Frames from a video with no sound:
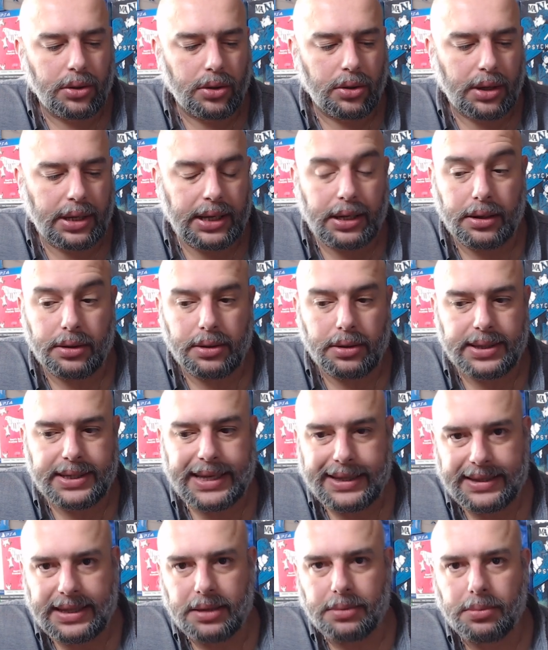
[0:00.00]
il y aura
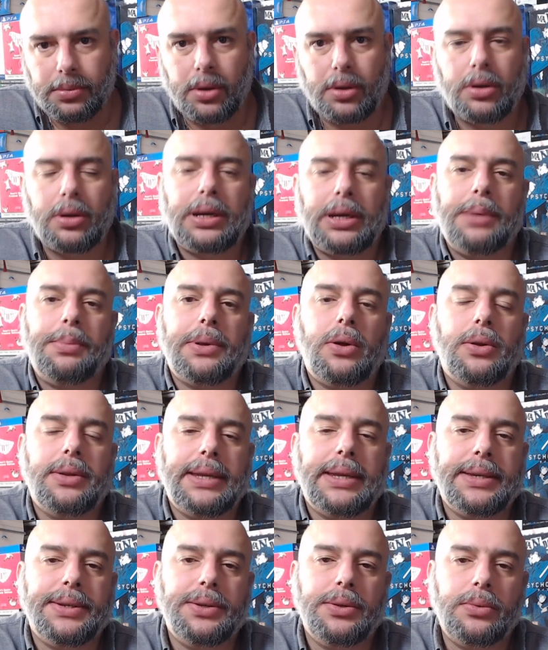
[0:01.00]
certainement la
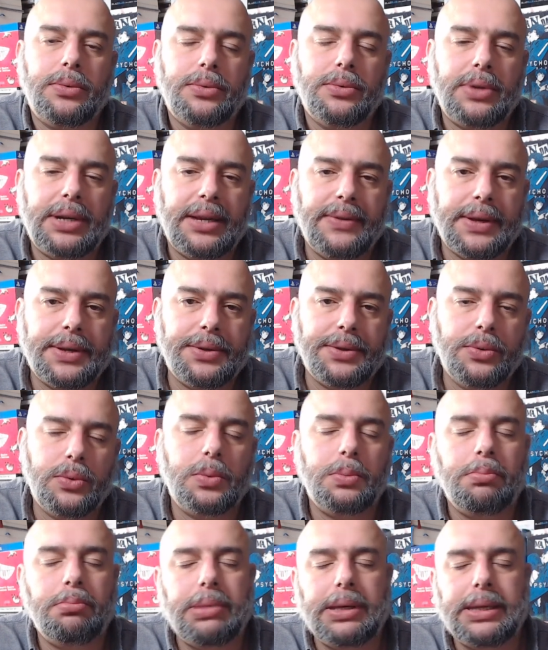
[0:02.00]
présentation de la
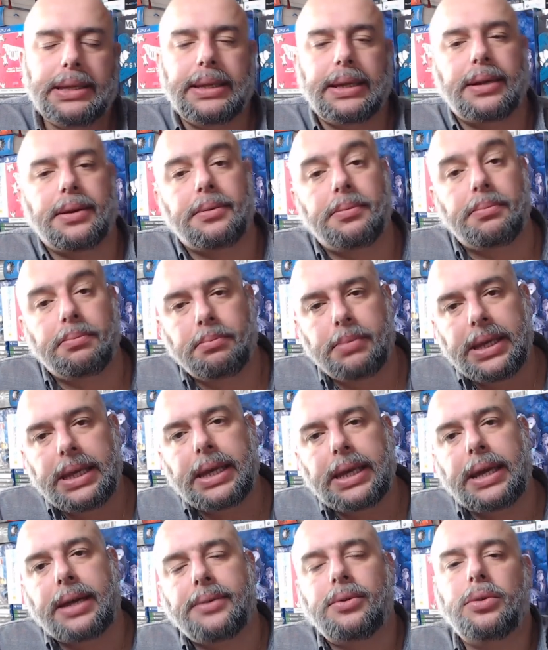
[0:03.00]
version bêta.
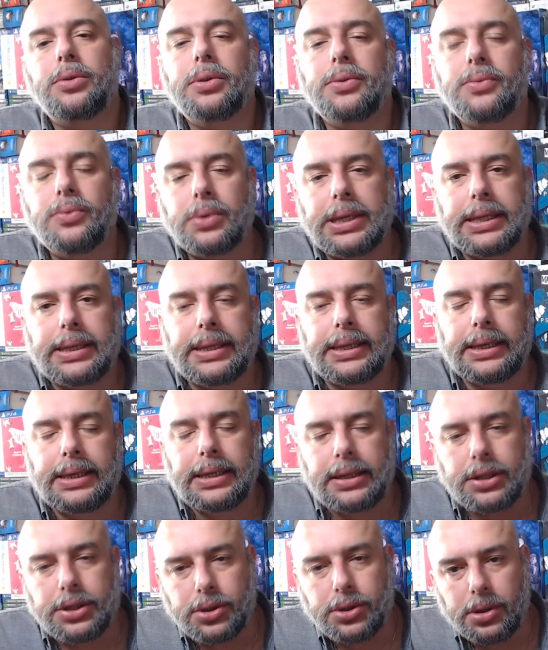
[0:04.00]
Mais avant de vous
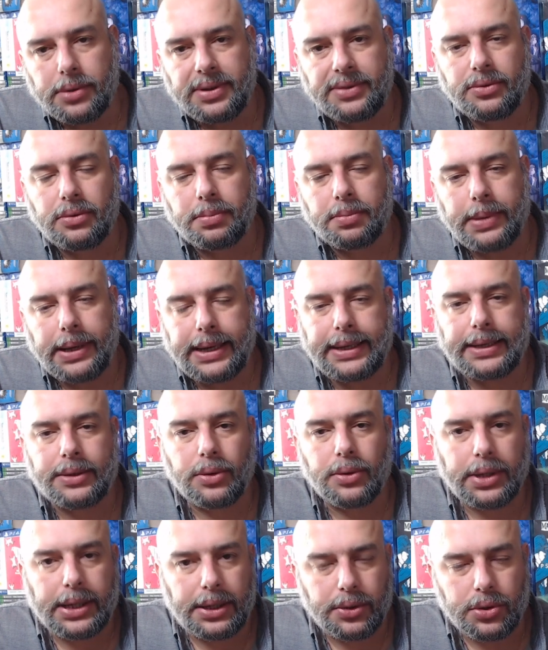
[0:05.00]
quitter, j'ai envie de vous
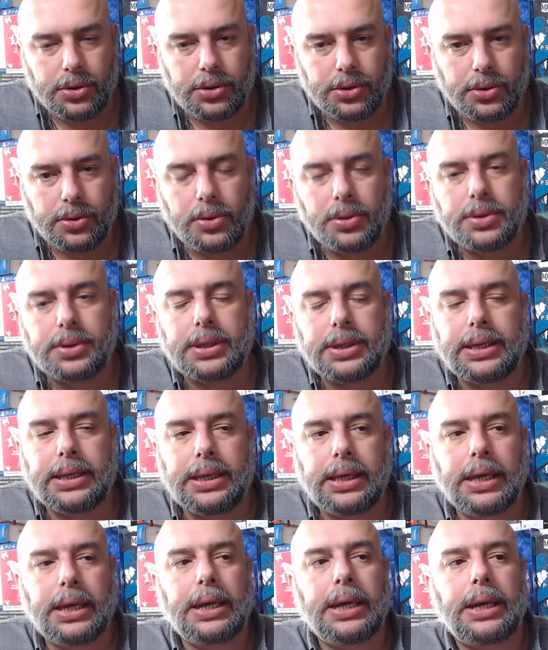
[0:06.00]
parler de quelque chose
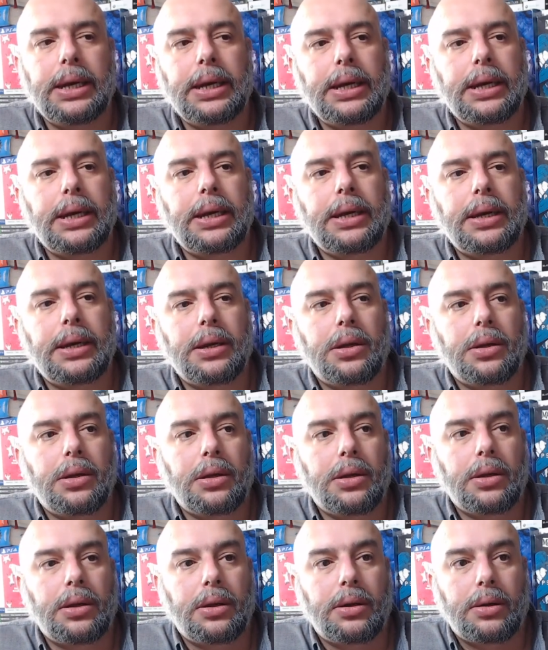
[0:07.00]
qui
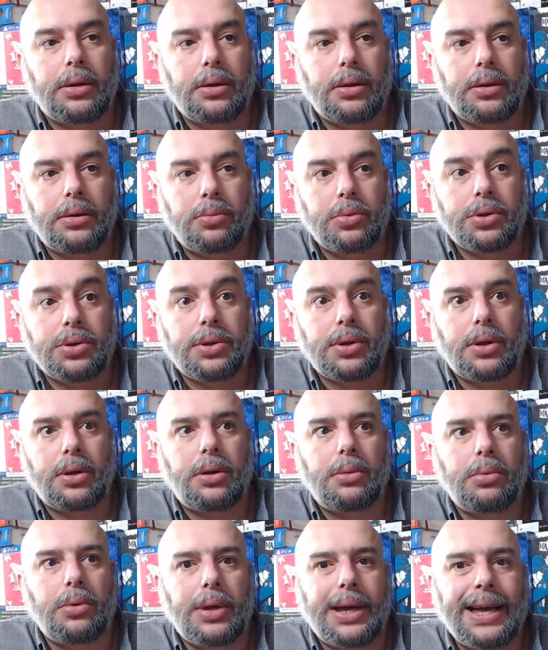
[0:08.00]
euh, me
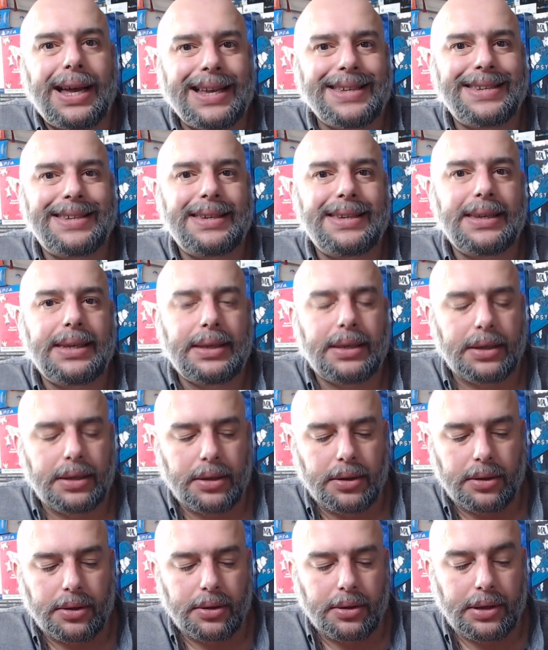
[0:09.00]
semble assez
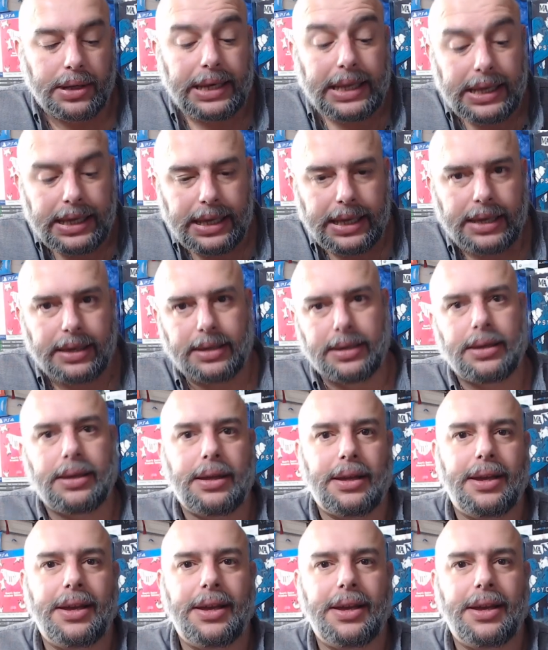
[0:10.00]
euh, lié